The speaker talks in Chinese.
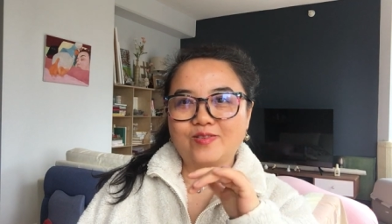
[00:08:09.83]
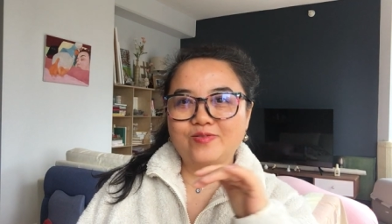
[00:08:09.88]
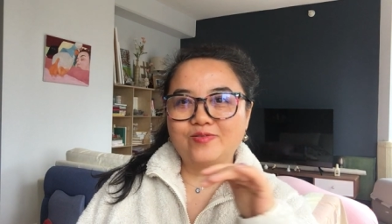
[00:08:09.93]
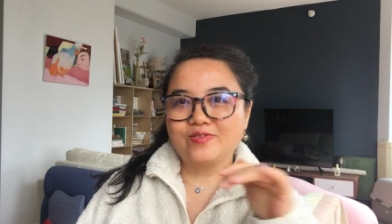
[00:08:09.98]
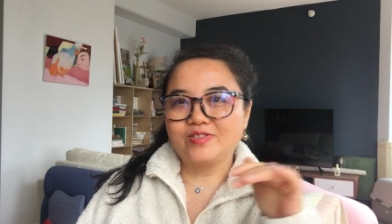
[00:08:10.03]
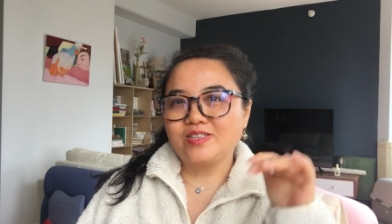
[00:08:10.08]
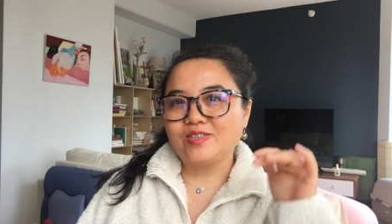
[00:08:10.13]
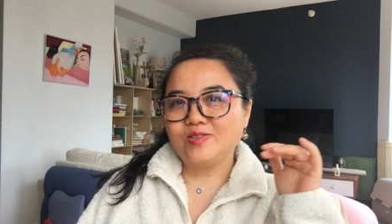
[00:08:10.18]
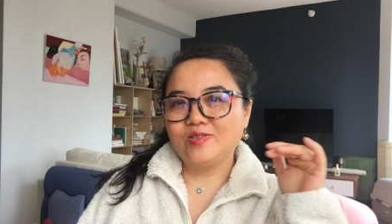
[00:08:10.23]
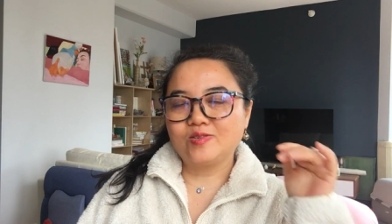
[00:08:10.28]

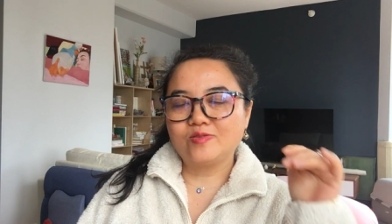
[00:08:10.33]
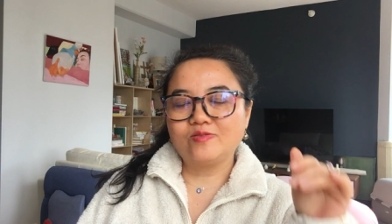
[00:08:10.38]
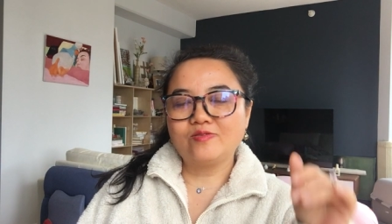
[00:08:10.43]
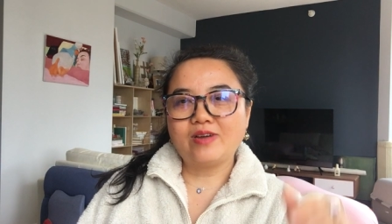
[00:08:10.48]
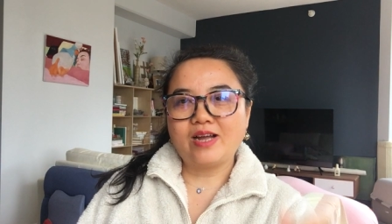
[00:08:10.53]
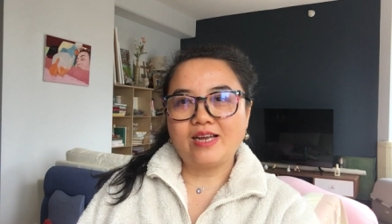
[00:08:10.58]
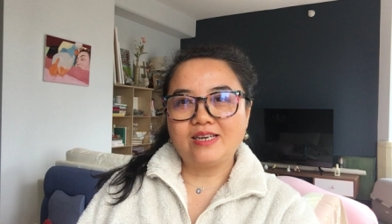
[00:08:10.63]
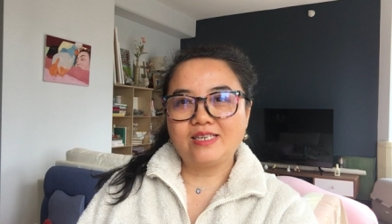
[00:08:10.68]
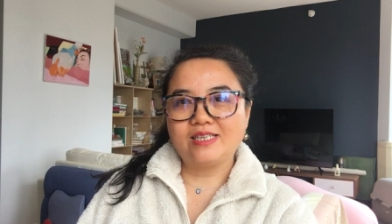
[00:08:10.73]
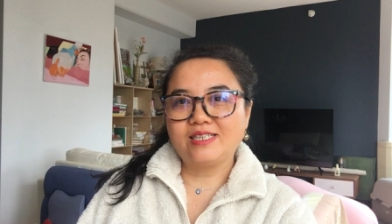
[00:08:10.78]
古今中
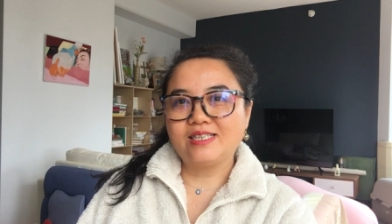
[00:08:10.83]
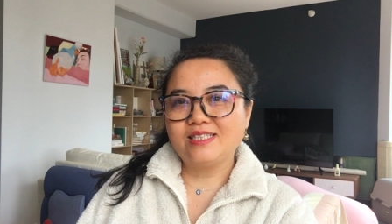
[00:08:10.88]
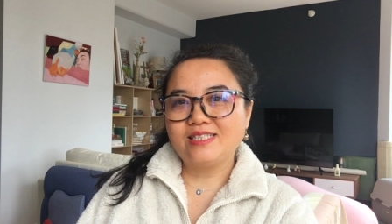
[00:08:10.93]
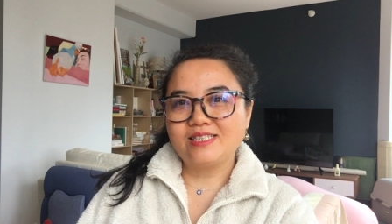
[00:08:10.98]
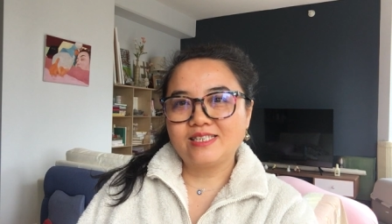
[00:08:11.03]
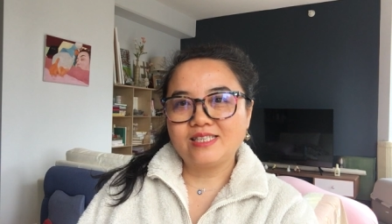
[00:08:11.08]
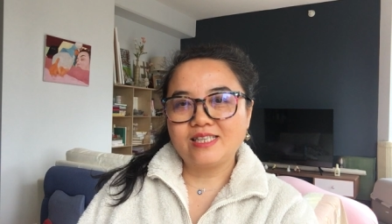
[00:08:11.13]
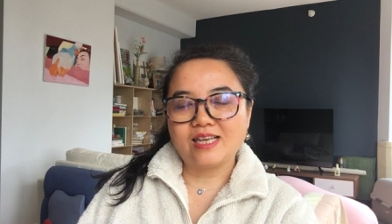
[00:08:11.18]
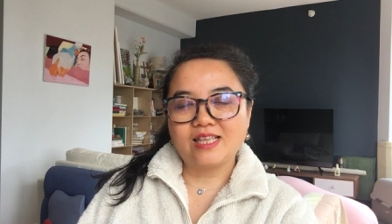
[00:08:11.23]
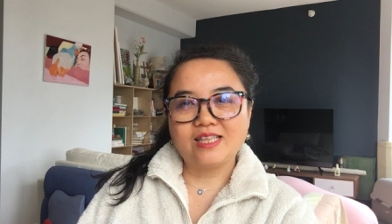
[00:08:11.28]
外这些
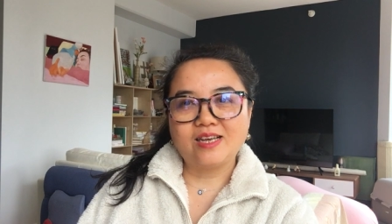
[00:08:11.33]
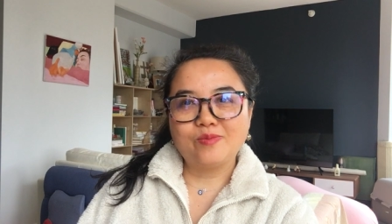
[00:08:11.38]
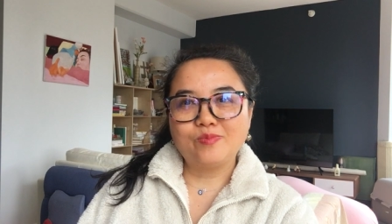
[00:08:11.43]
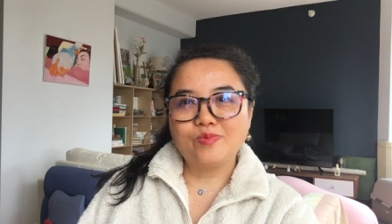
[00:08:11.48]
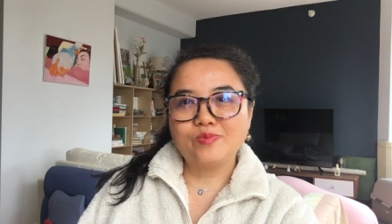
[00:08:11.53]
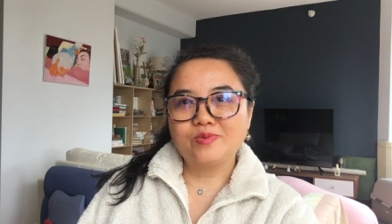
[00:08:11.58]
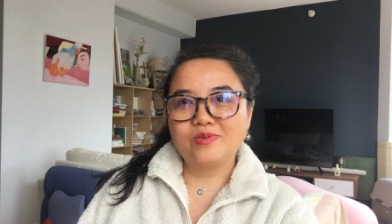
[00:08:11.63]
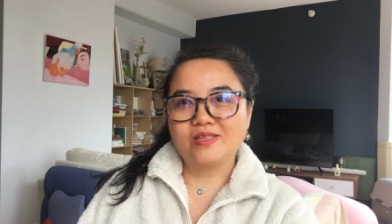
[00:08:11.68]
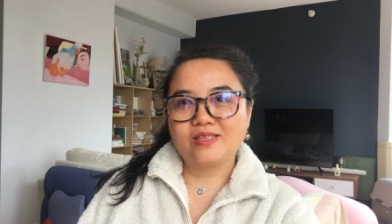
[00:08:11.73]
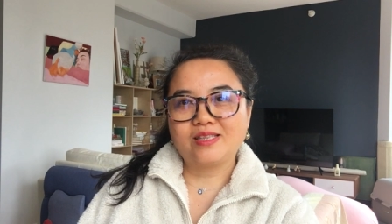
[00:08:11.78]
经典，他
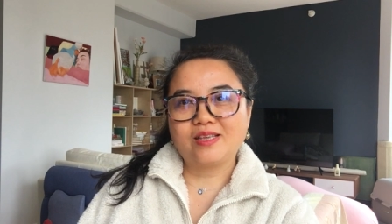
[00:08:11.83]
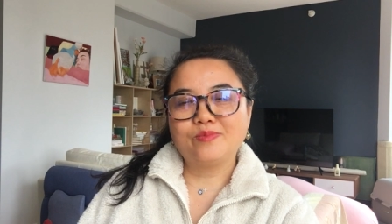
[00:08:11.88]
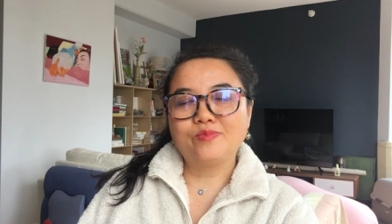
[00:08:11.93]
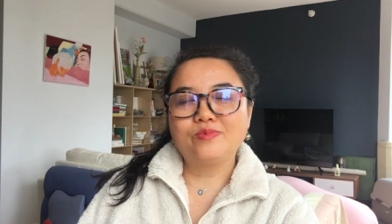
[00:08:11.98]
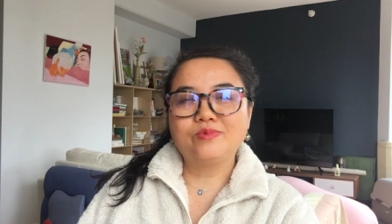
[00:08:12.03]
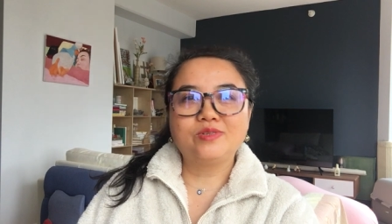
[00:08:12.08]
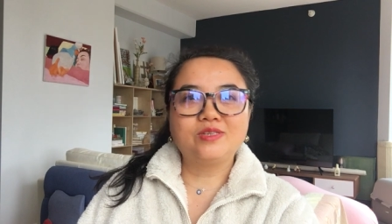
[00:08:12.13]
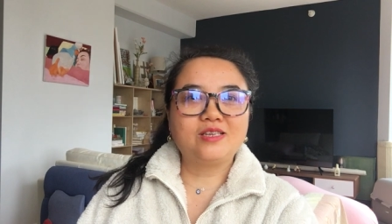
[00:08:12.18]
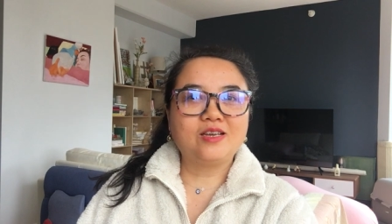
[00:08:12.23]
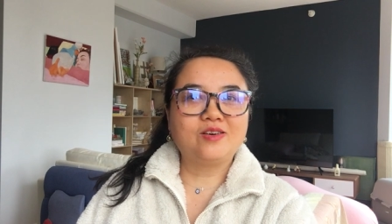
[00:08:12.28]
不，他
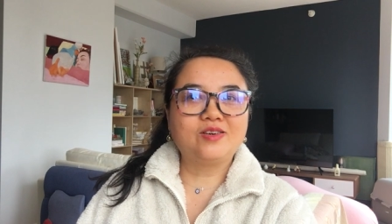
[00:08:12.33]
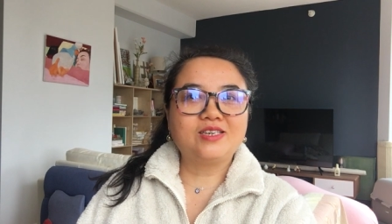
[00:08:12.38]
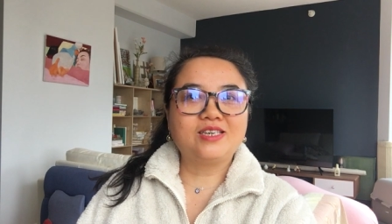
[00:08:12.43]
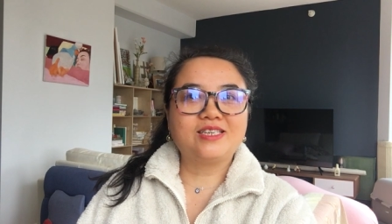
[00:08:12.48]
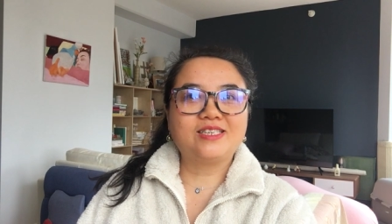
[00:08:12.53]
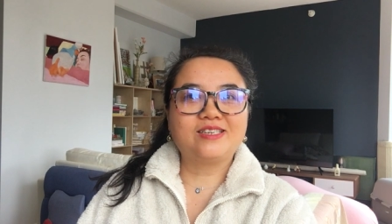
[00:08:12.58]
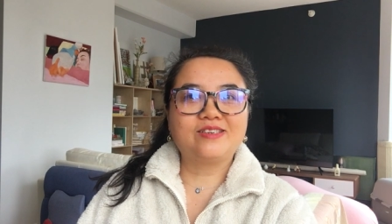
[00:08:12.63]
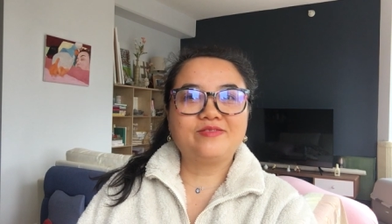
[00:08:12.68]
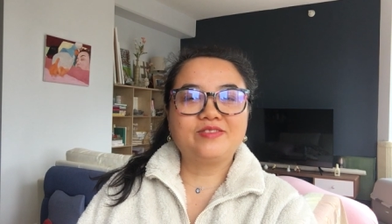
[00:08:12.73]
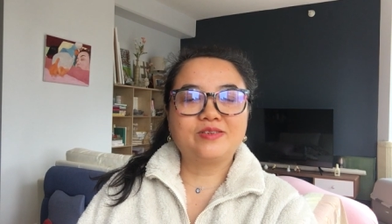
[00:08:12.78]
不教这
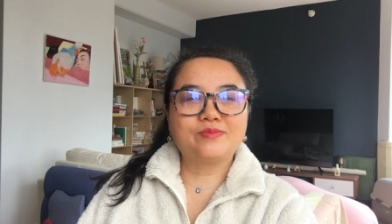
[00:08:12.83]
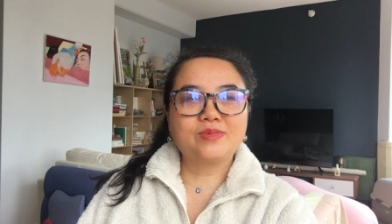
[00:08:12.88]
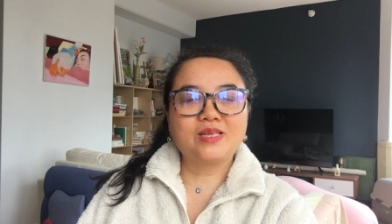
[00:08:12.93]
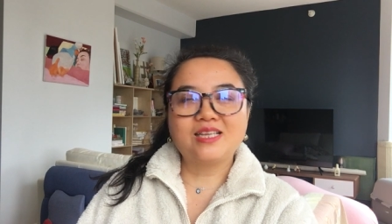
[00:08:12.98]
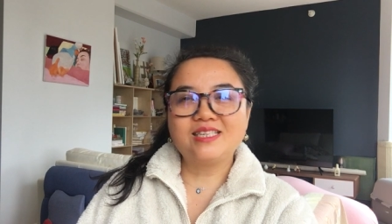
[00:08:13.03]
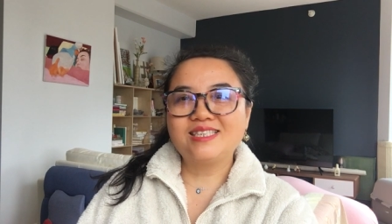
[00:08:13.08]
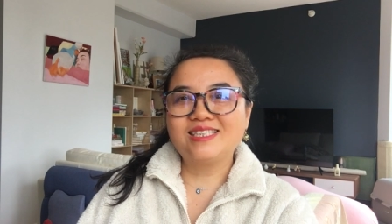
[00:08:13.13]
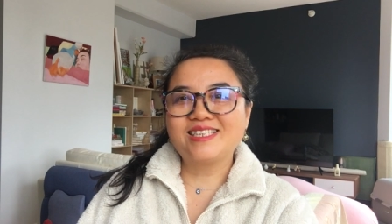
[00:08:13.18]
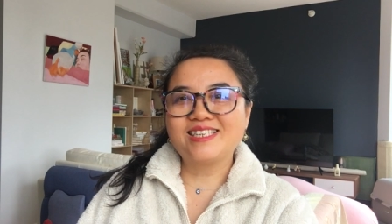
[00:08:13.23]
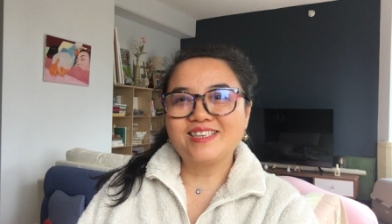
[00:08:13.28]
些，为什么
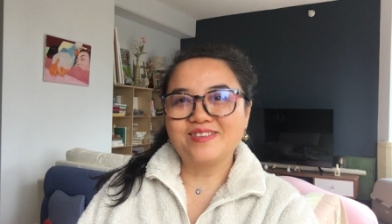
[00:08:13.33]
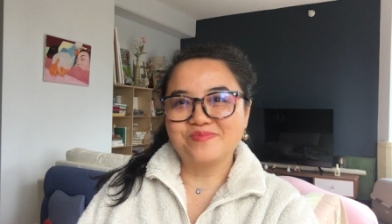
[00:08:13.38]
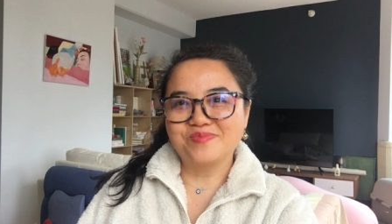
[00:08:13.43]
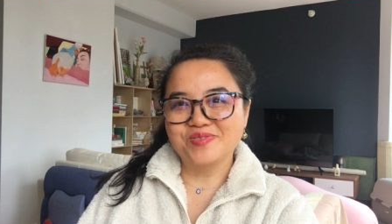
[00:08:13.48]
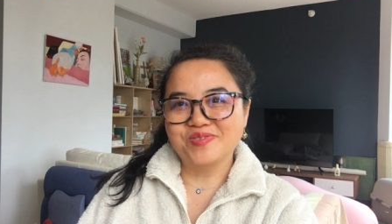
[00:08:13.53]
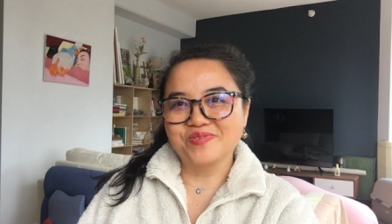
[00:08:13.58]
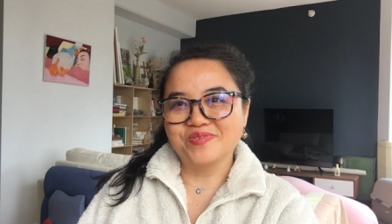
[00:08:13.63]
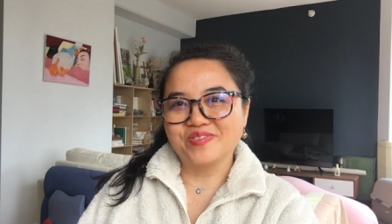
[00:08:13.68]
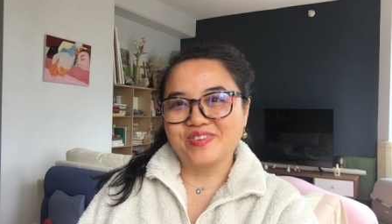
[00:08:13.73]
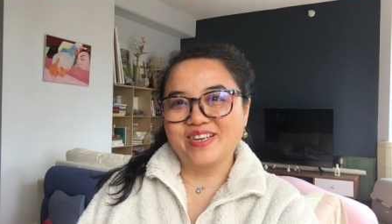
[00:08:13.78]
他自己也不
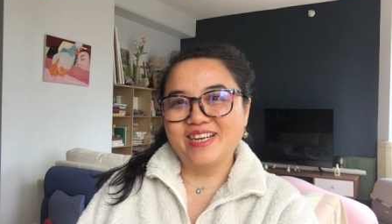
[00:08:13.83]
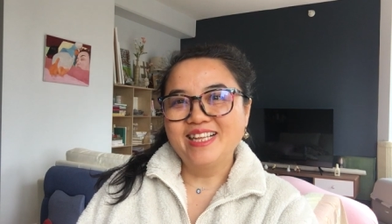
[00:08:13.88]
读？